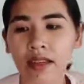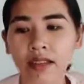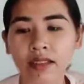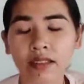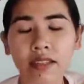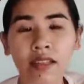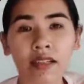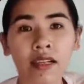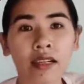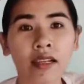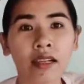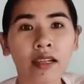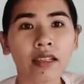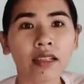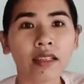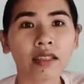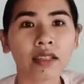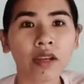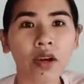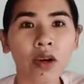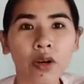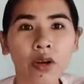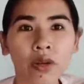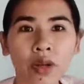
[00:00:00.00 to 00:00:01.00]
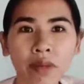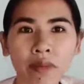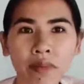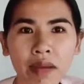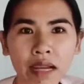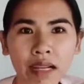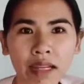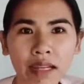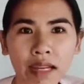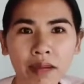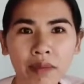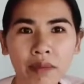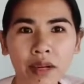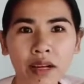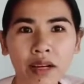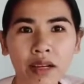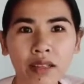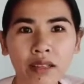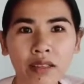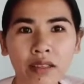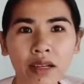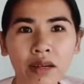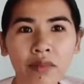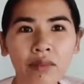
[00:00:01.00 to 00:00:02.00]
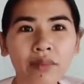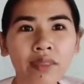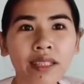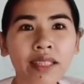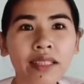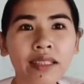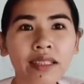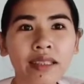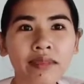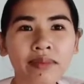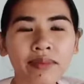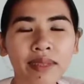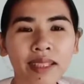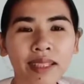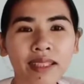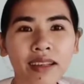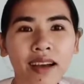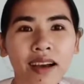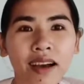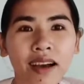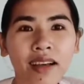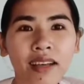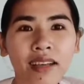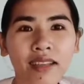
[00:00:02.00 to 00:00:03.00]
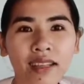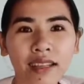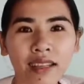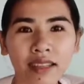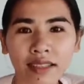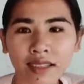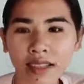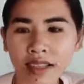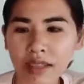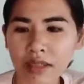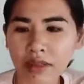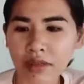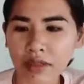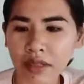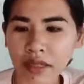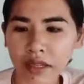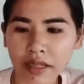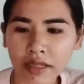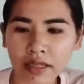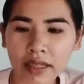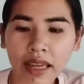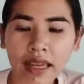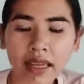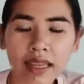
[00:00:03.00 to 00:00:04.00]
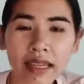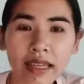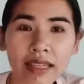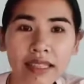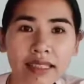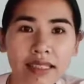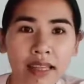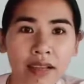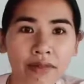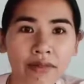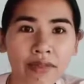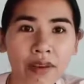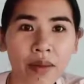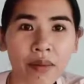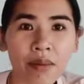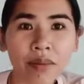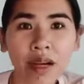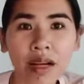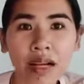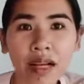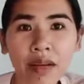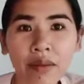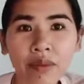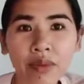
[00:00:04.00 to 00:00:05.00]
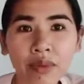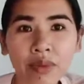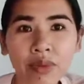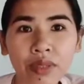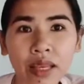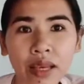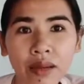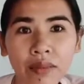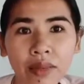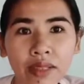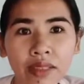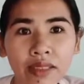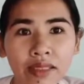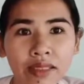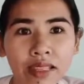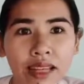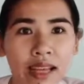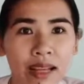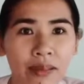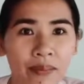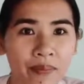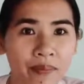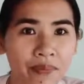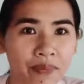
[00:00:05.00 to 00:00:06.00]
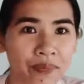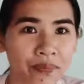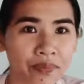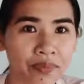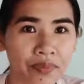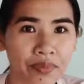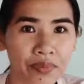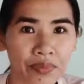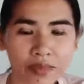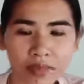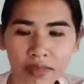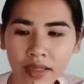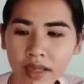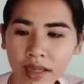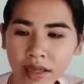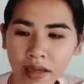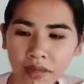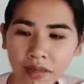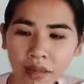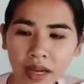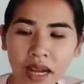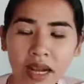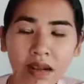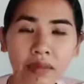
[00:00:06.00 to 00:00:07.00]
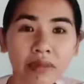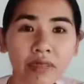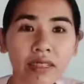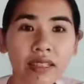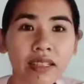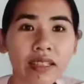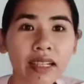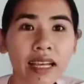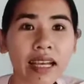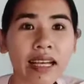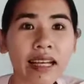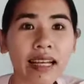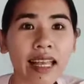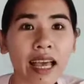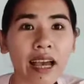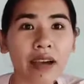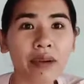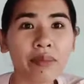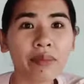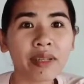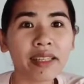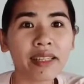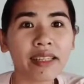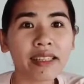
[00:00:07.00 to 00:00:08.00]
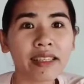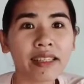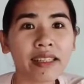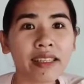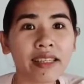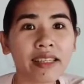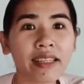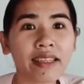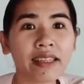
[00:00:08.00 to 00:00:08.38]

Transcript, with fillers: À, còn nếu bạn nào mà không tin mình nói thì đây là cái sản phẩm mật ong của nhà mình nha mật ong rừng an lão BCT